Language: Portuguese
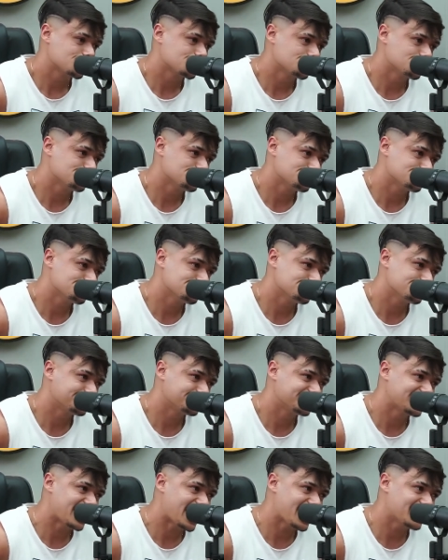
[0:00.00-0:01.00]

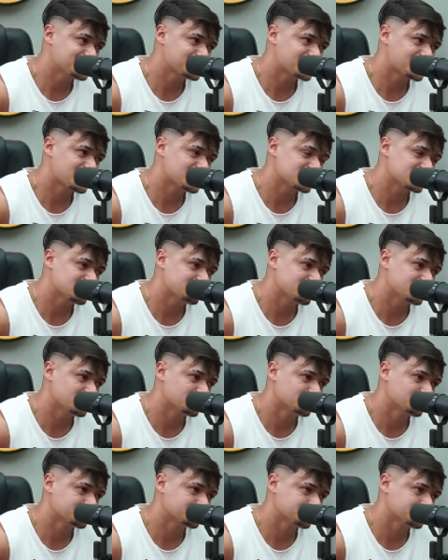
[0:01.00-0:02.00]
Com 10, 15
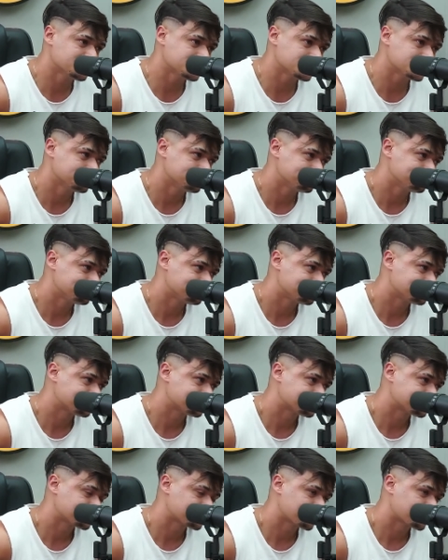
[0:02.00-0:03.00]
minutos,
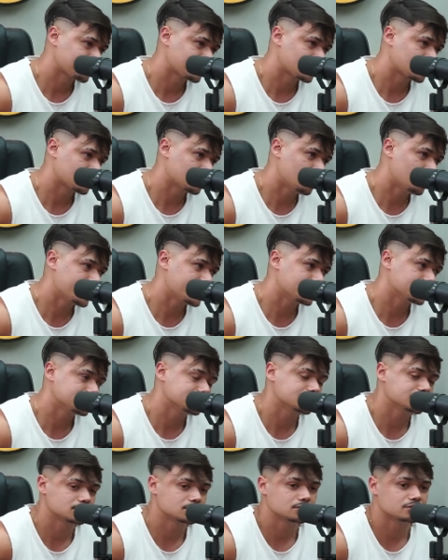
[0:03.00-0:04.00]
Olha aí,
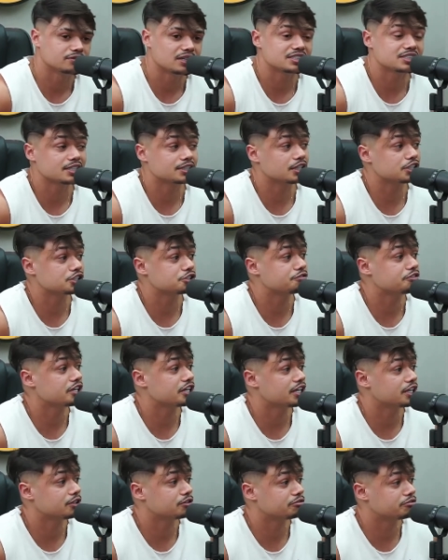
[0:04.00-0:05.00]
vai ser
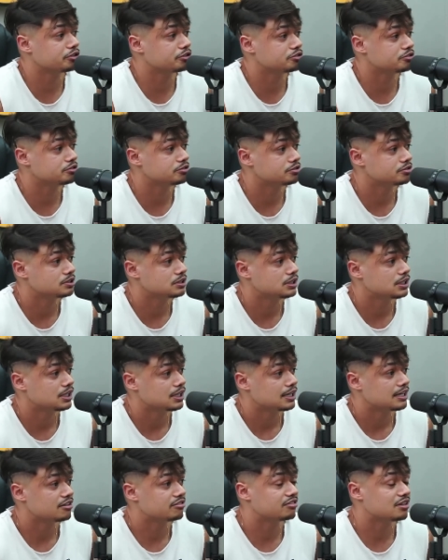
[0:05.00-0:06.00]
transferido, viu?
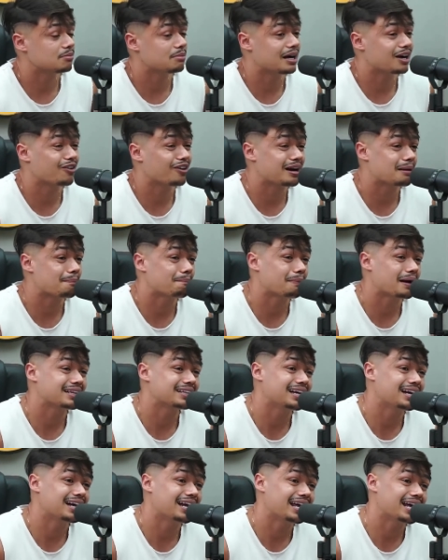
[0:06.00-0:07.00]
Vamos agora pra
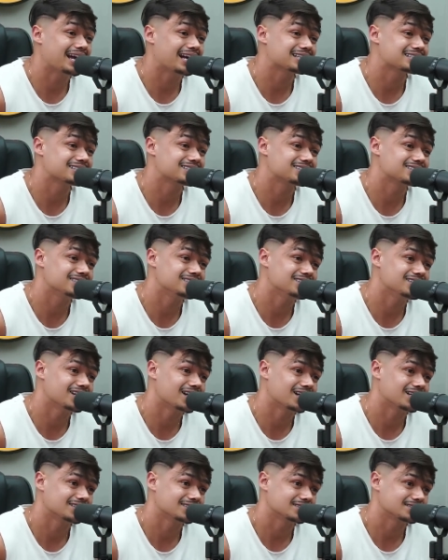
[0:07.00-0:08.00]

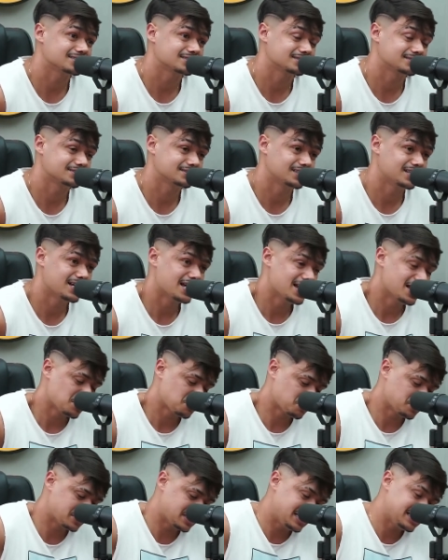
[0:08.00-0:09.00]
delegacia.
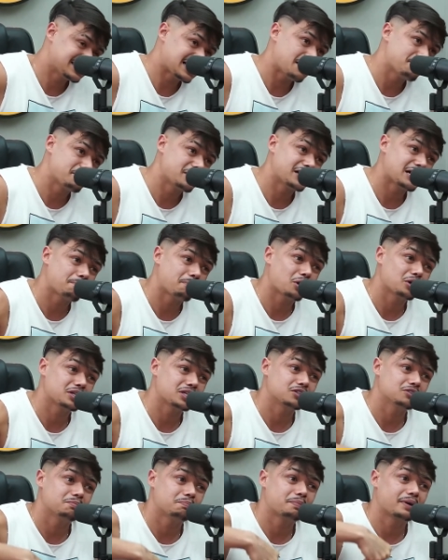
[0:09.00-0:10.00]
Quando eles abriram a
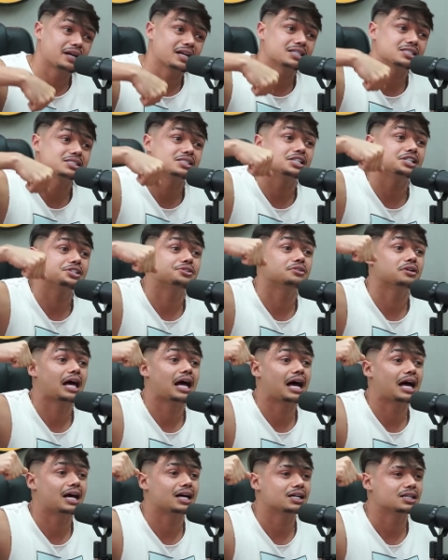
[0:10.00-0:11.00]
porta do presídio
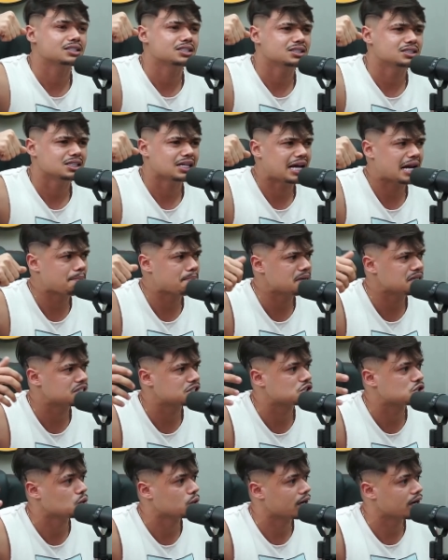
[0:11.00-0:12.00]
lá,
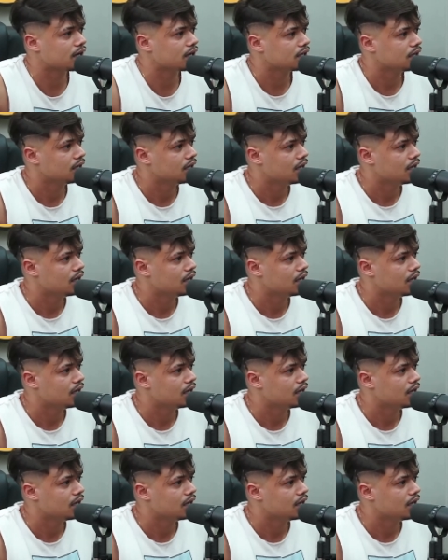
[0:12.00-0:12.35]
emissora.